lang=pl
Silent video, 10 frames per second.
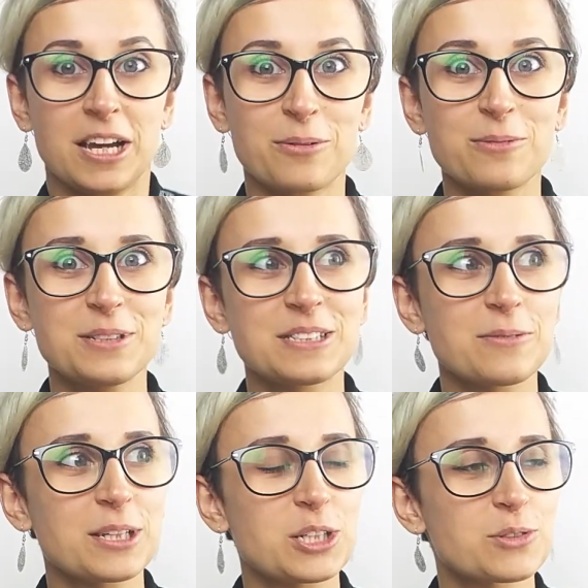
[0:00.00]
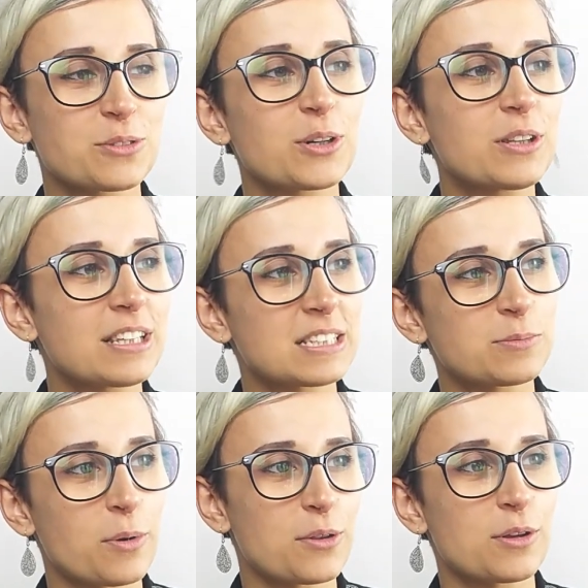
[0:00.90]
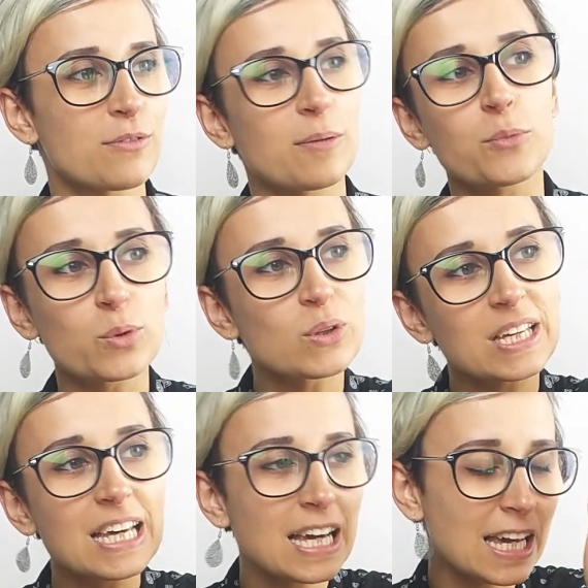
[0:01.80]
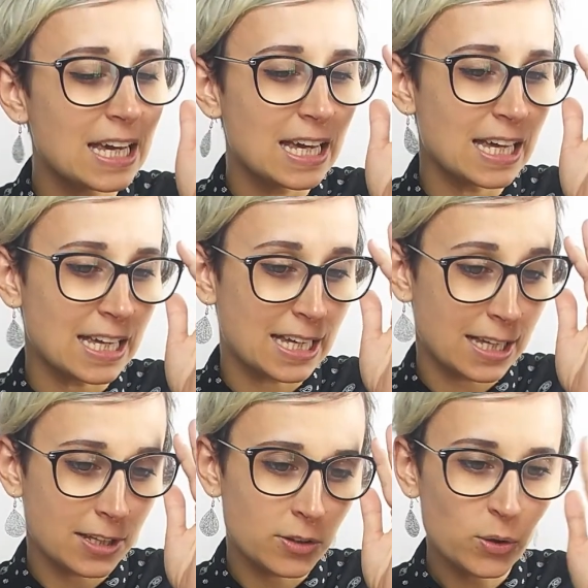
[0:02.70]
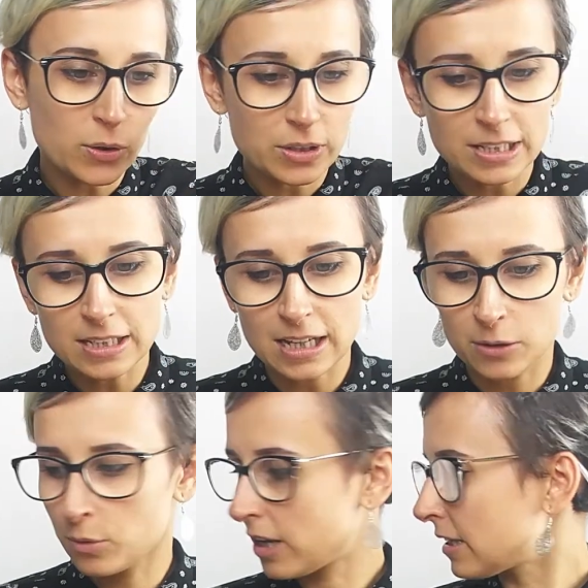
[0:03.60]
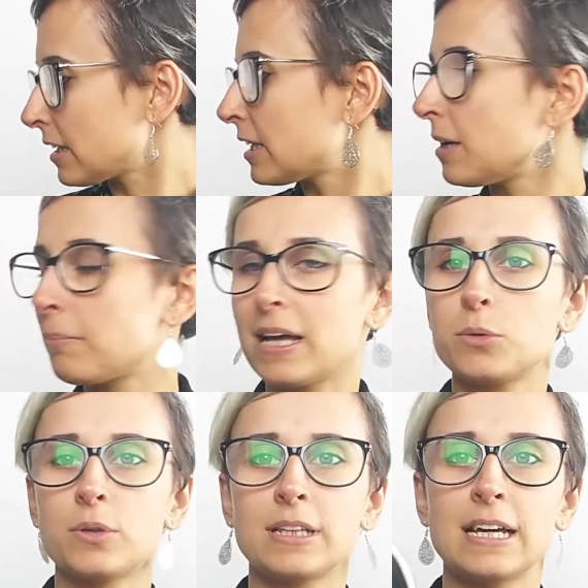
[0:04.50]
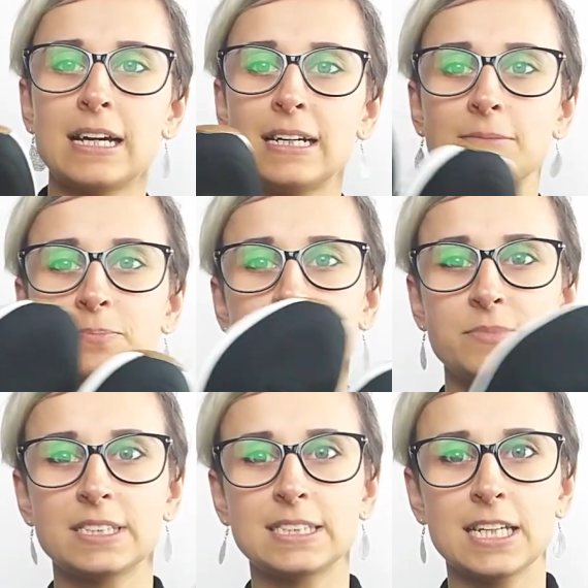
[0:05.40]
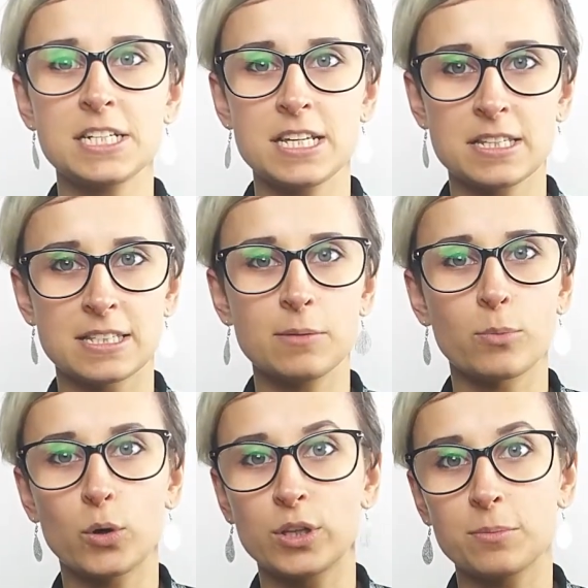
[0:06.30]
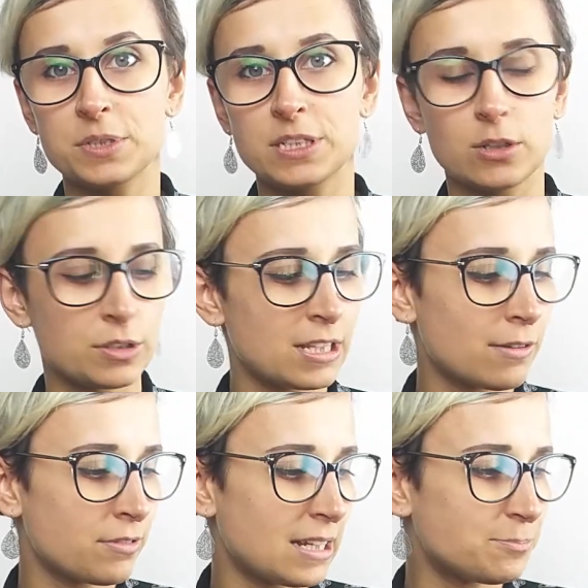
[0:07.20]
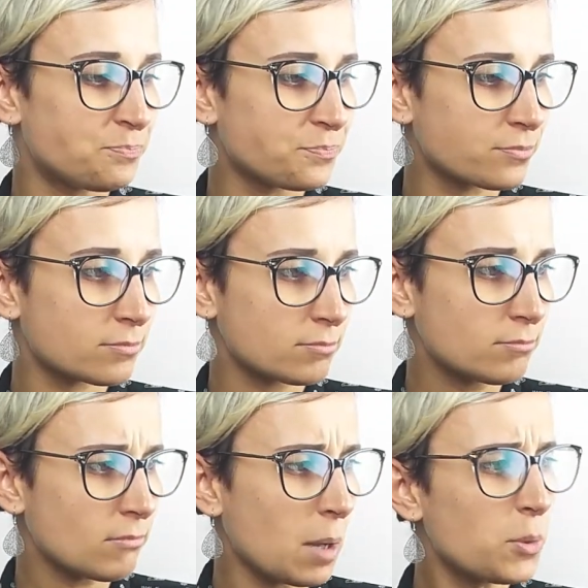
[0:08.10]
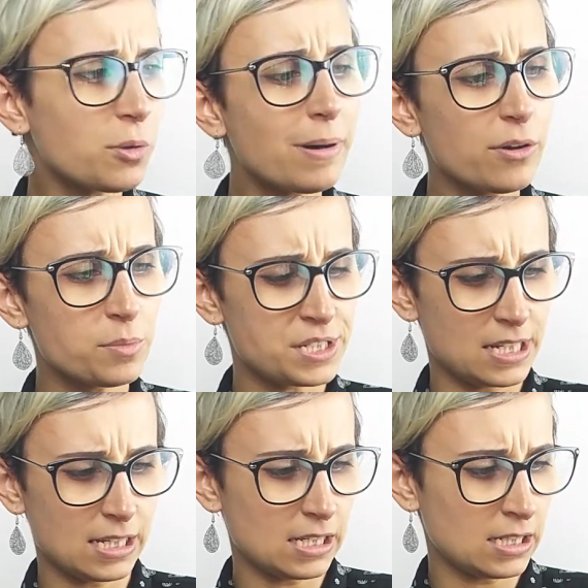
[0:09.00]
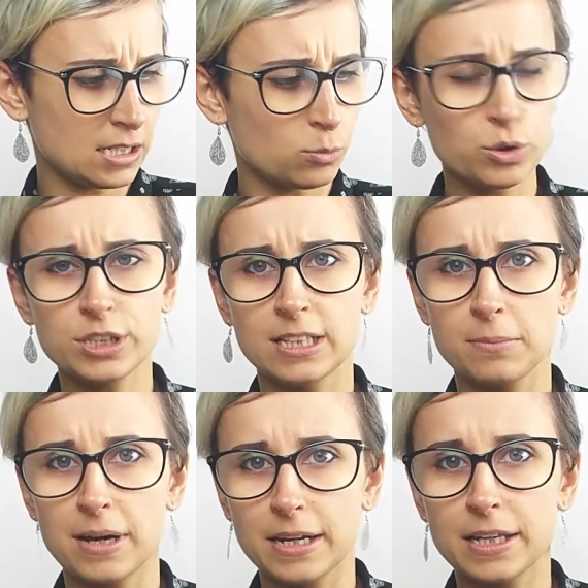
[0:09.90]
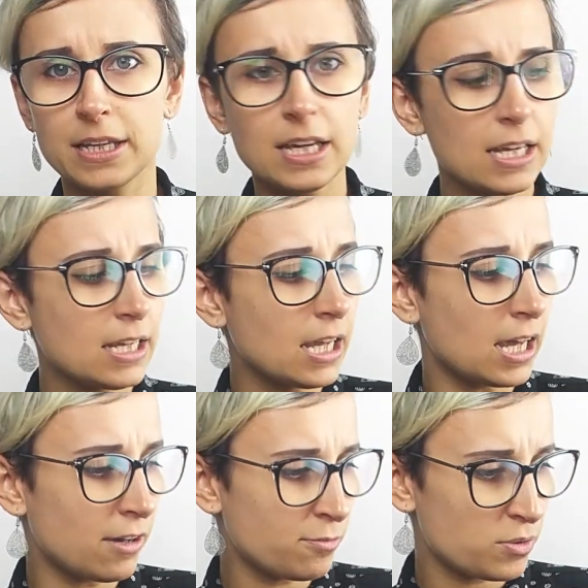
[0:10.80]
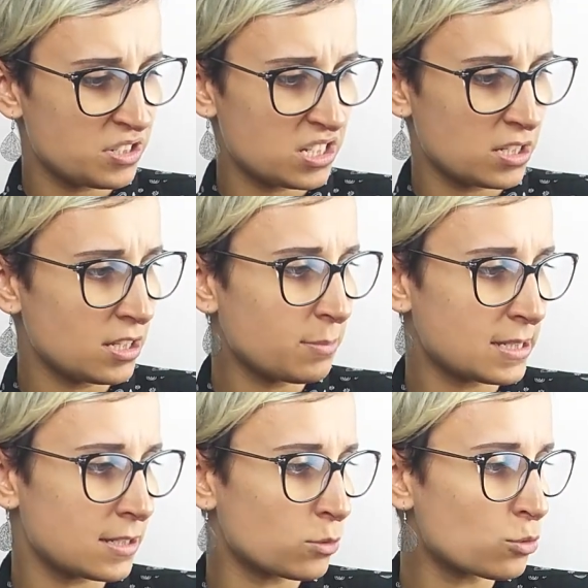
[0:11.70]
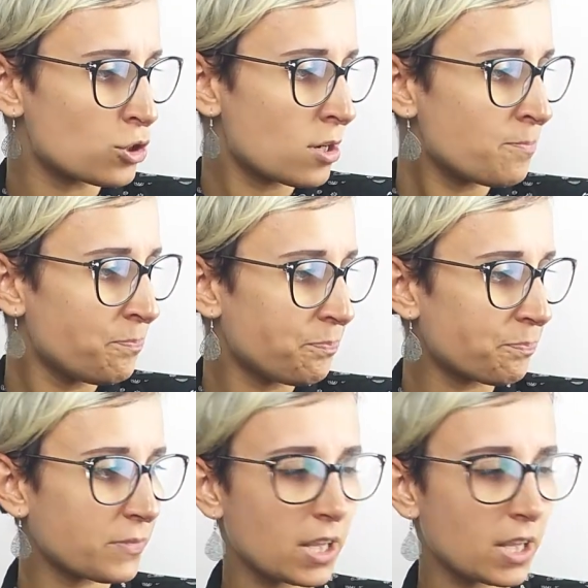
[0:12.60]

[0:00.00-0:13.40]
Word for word: Musiałam kupić sobie jakieś wygodne, sportowe buty. E, no i akurat e, padło na mm, Skechersy, bo one mi się od dawna podobały mi się e, buty tej marki, a w Polsce ich nie ma za dużo.